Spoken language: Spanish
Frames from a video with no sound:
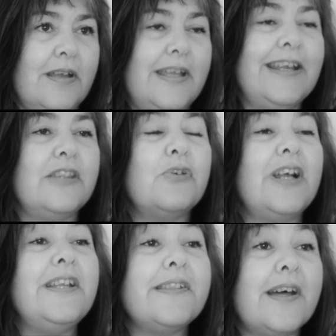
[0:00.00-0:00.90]
y
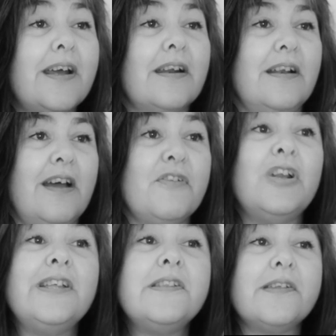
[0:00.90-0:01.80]
naturalizar la
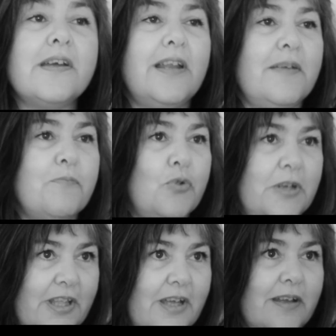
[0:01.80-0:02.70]
violencia y la
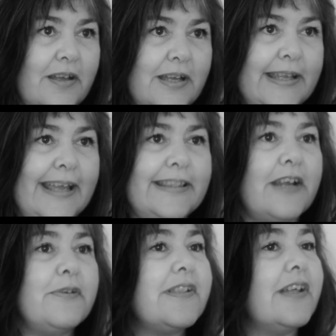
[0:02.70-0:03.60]
impunidad que
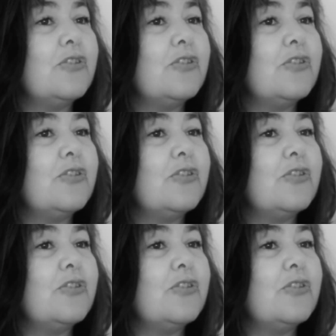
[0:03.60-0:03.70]
atraviesa